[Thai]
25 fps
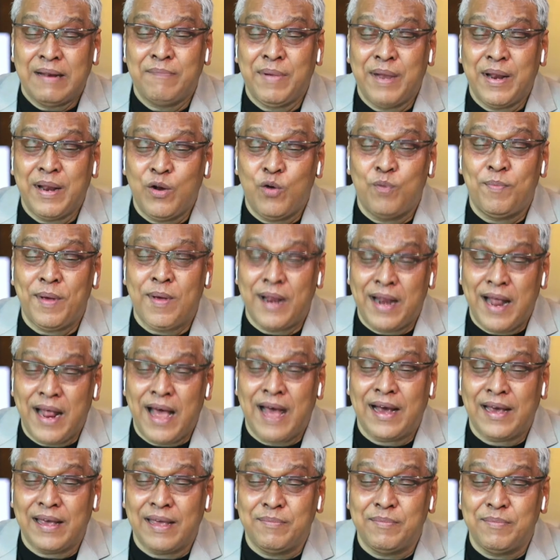นเป็นรูปเป็น
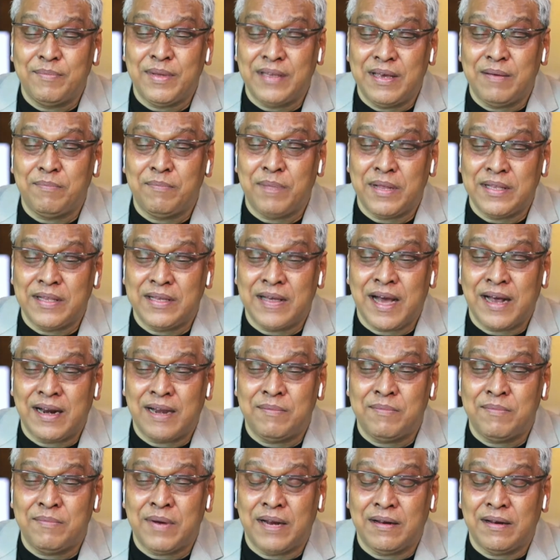ร่างเห็นเป็นจริงเป็นจัง
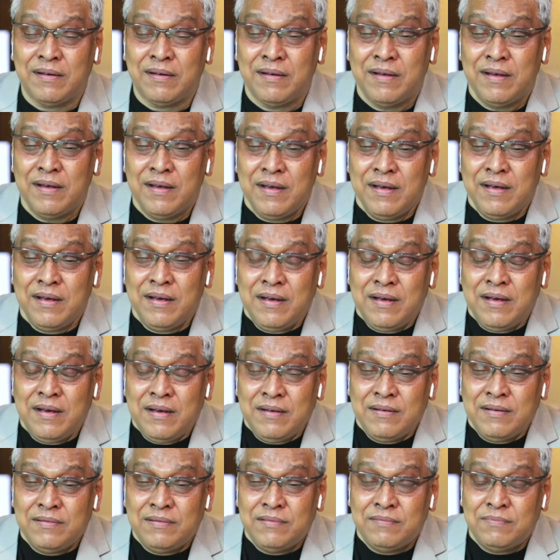แล้วมัน
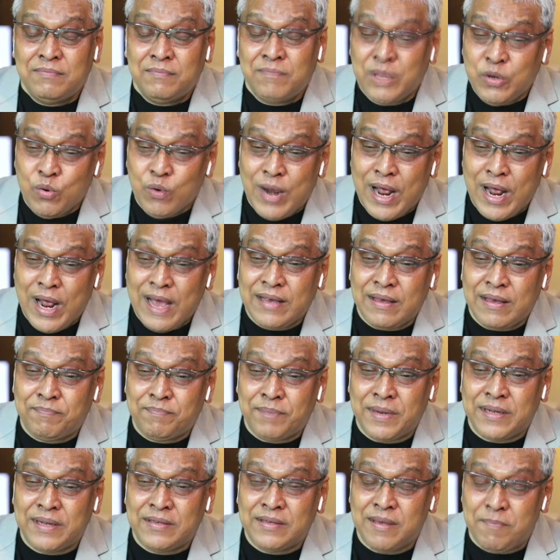มันอยู่ได้กี่
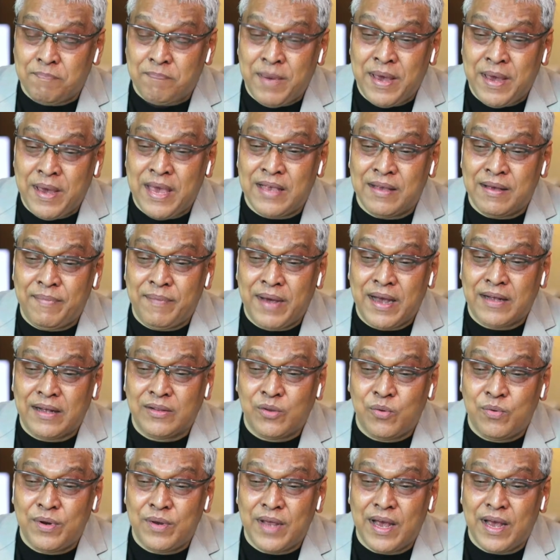เป็นสิบปีใช่ไหมฮะ
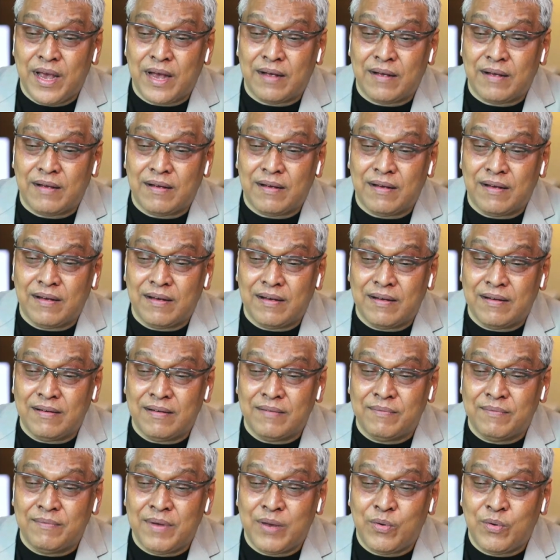ตรคเนี้ยใช่ค
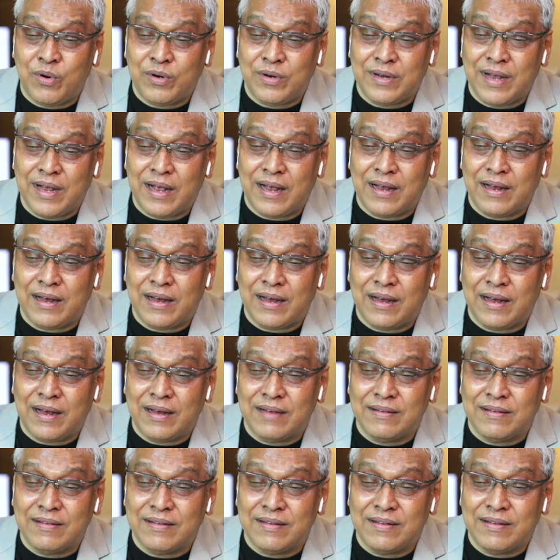รับใช่อยู่
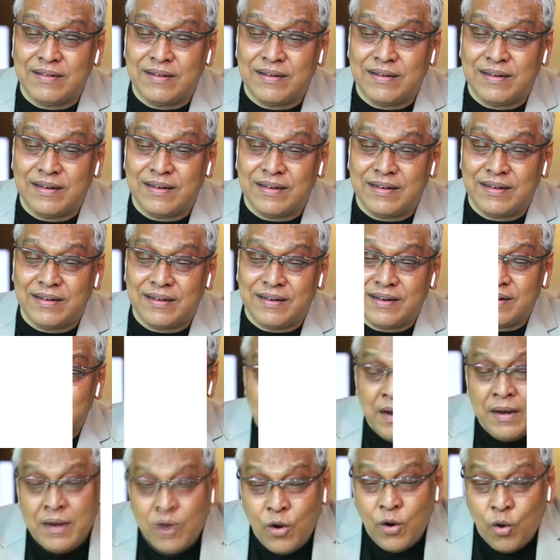ได้เลยครับ
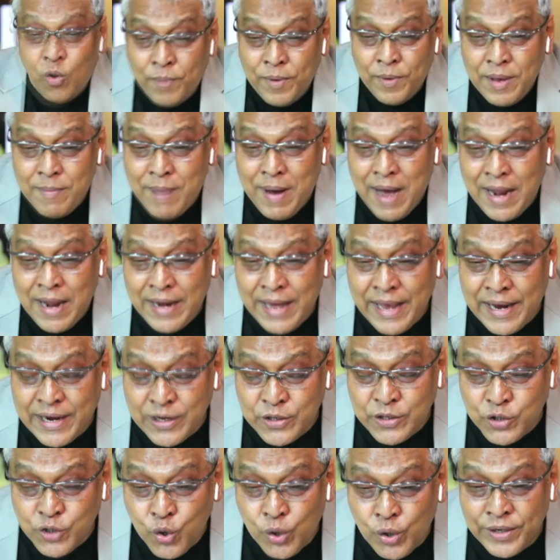โรงพยาบาล
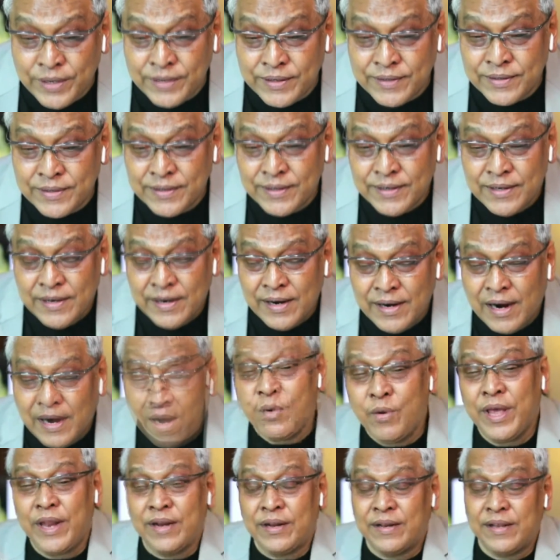เอกชน
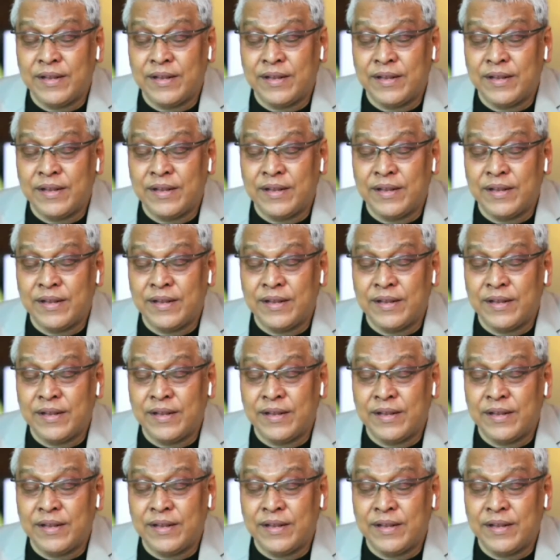เขาเห็น